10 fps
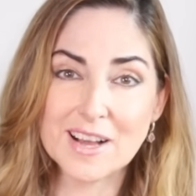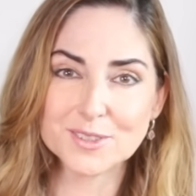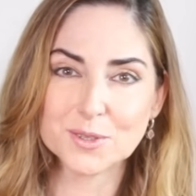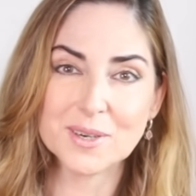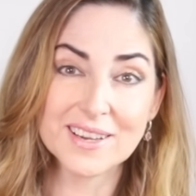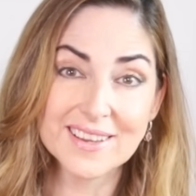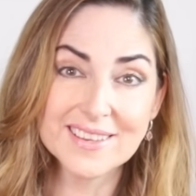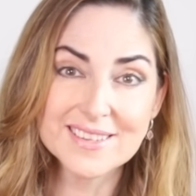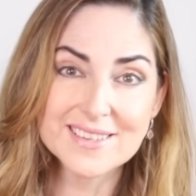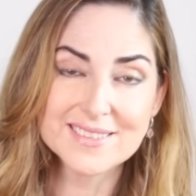Ja, so
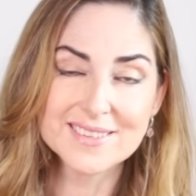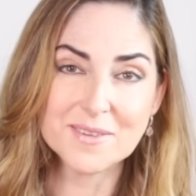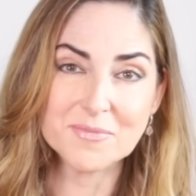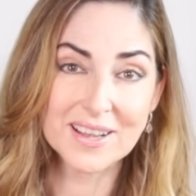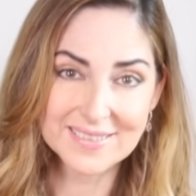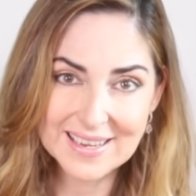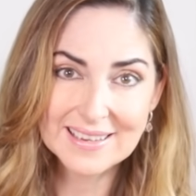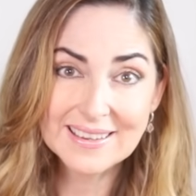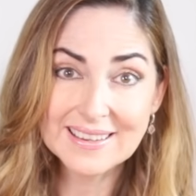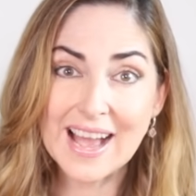ergeht es ähm,
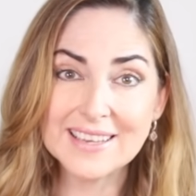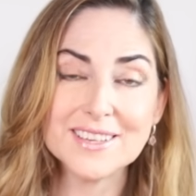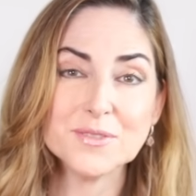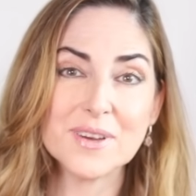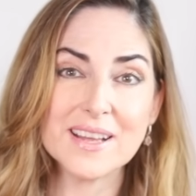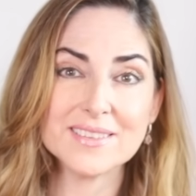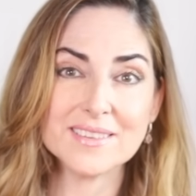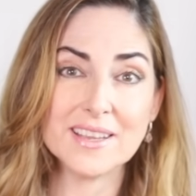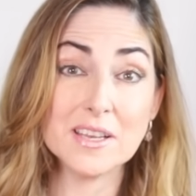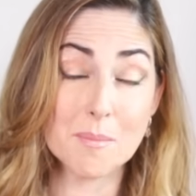tatsächlich einigen
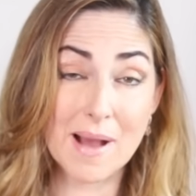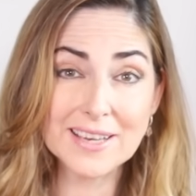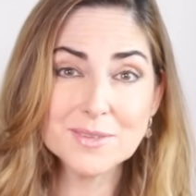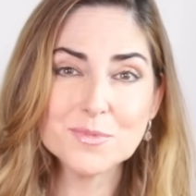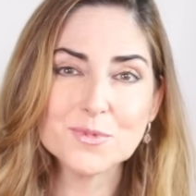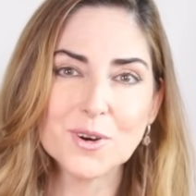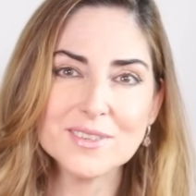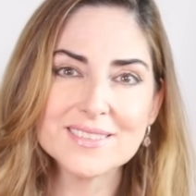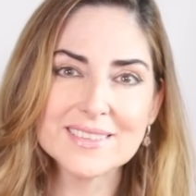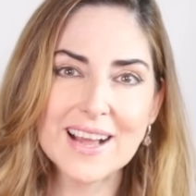Vätern in meinem
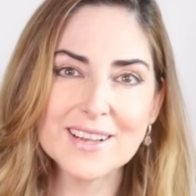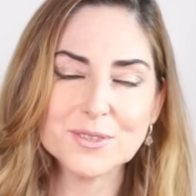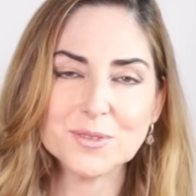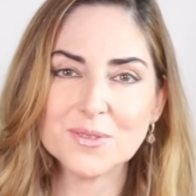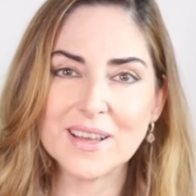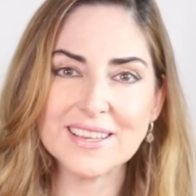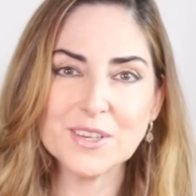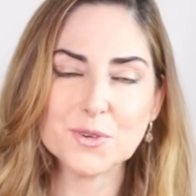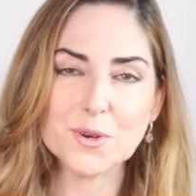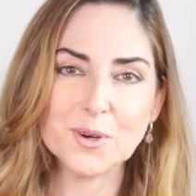Freundeskreis und wer
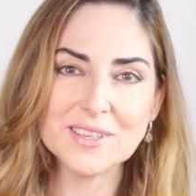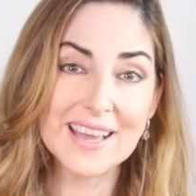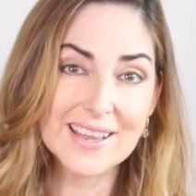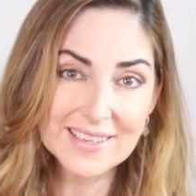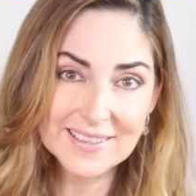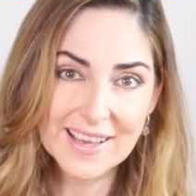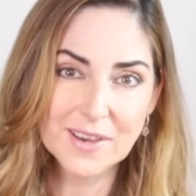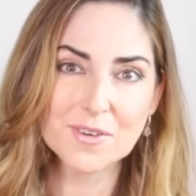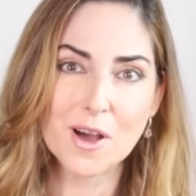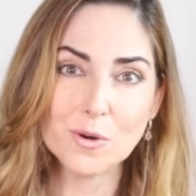hier von euch ähnliche
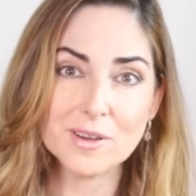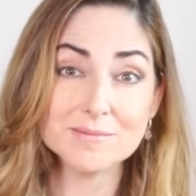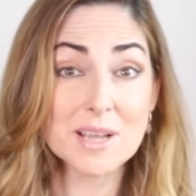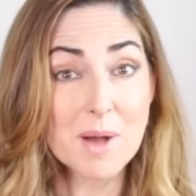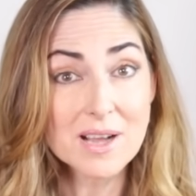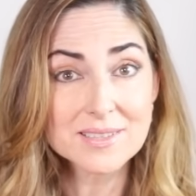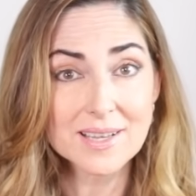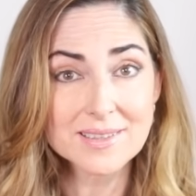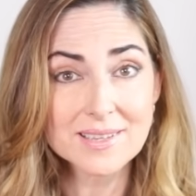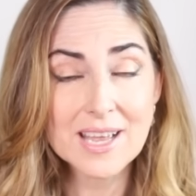Erfahrungen gemacht
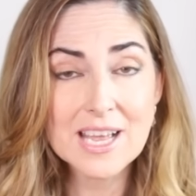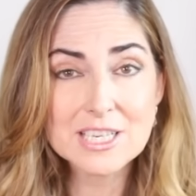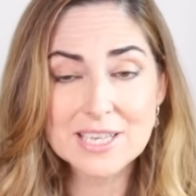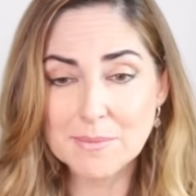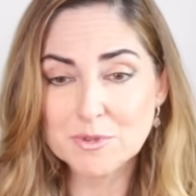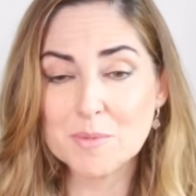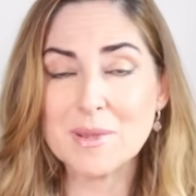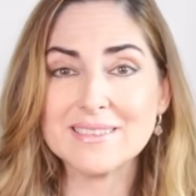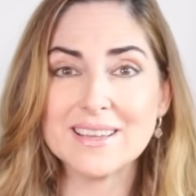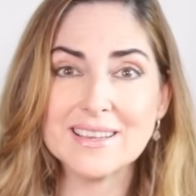hat, schreibt es mir
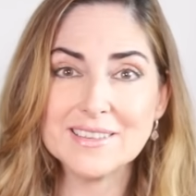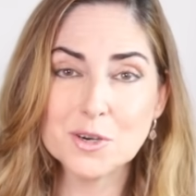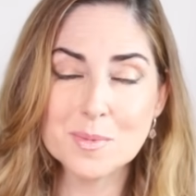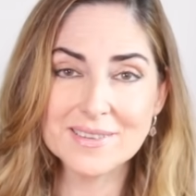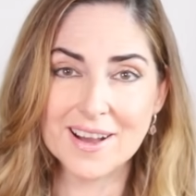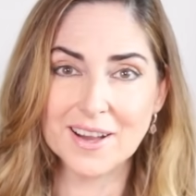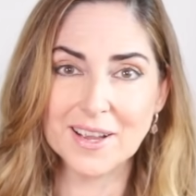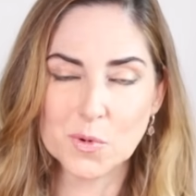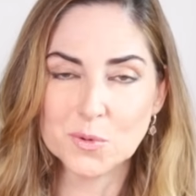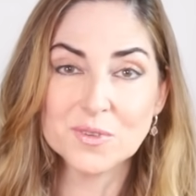bitte in die
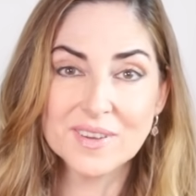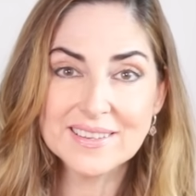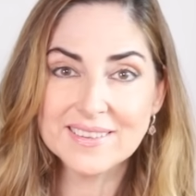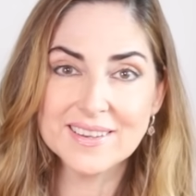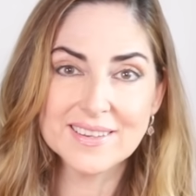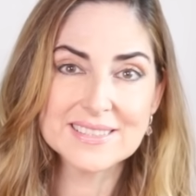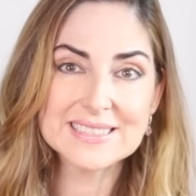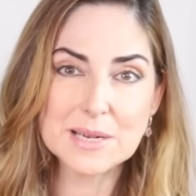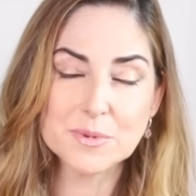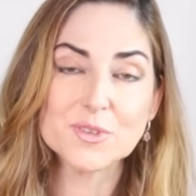Kommentare. Und wichtig,
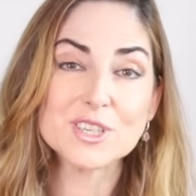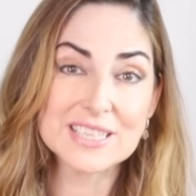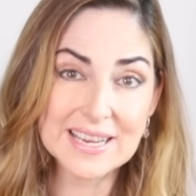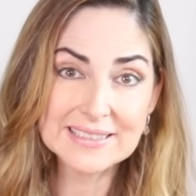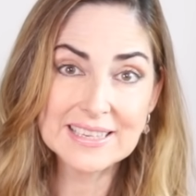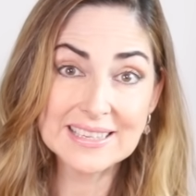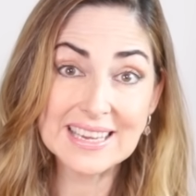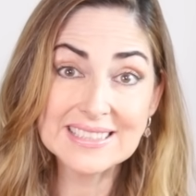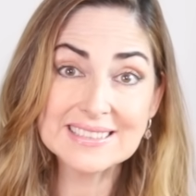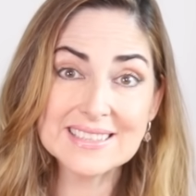selbstverständlich
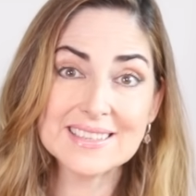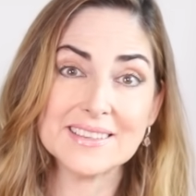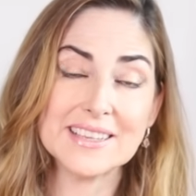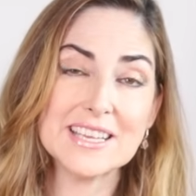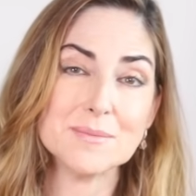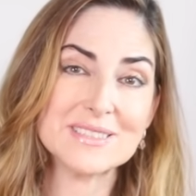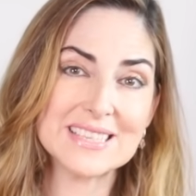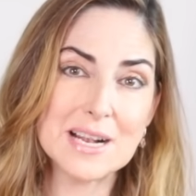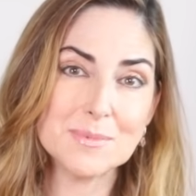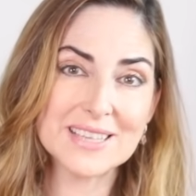ist es an jedem
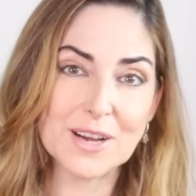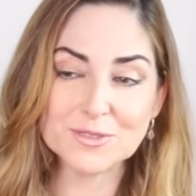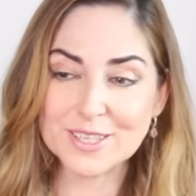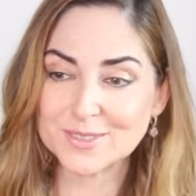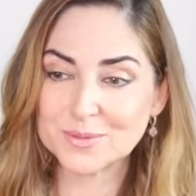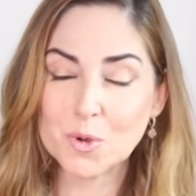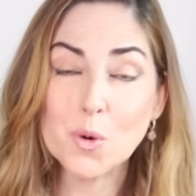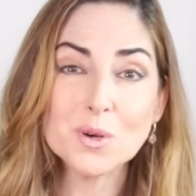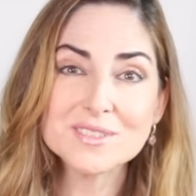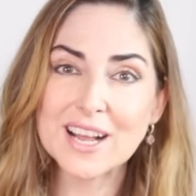selbst, auf das
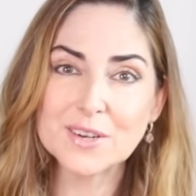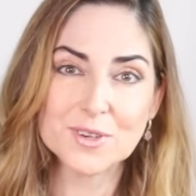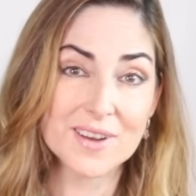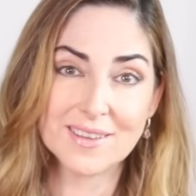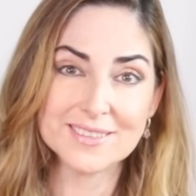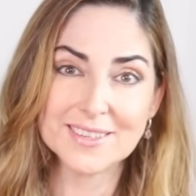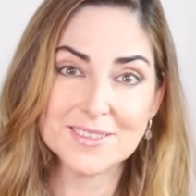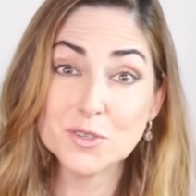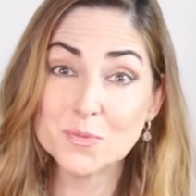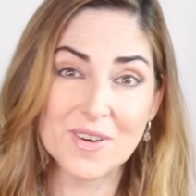Urteil von
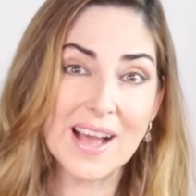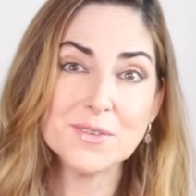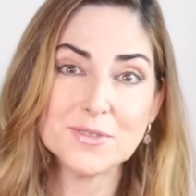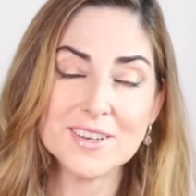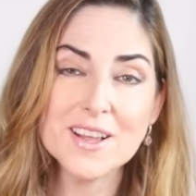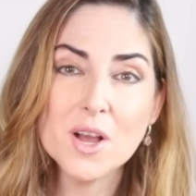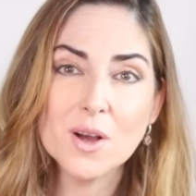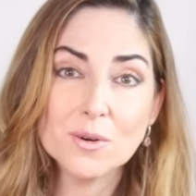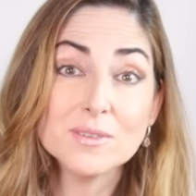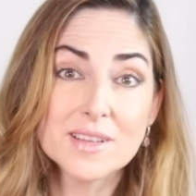anderen zu pfeifen
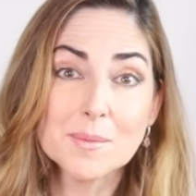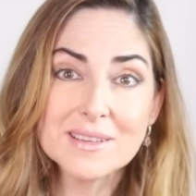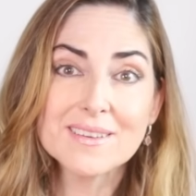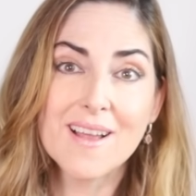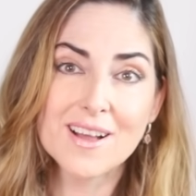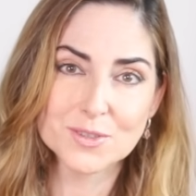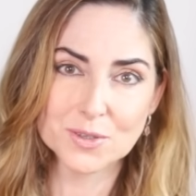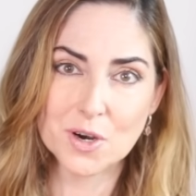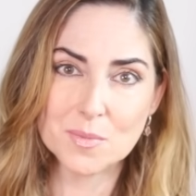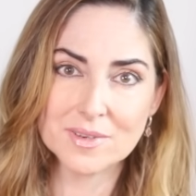und damit
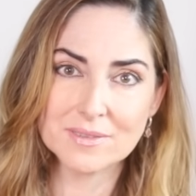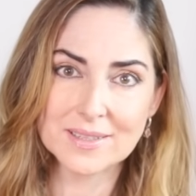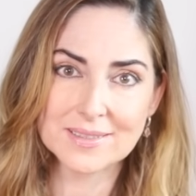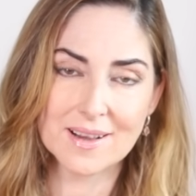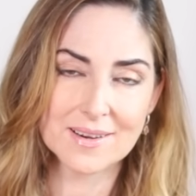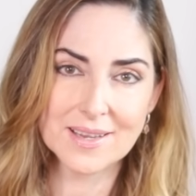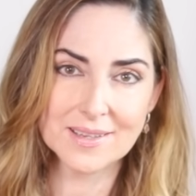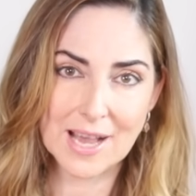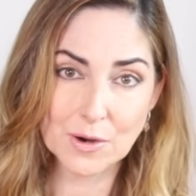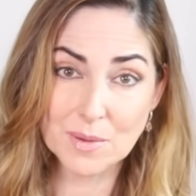klarzukommen, das sage
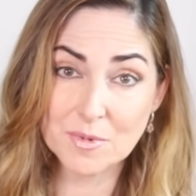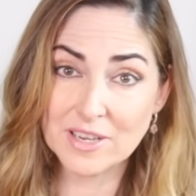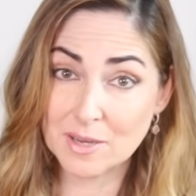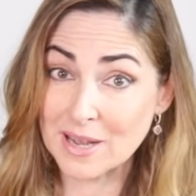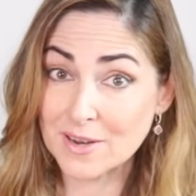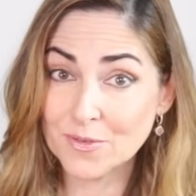ich auch immer wieder bei den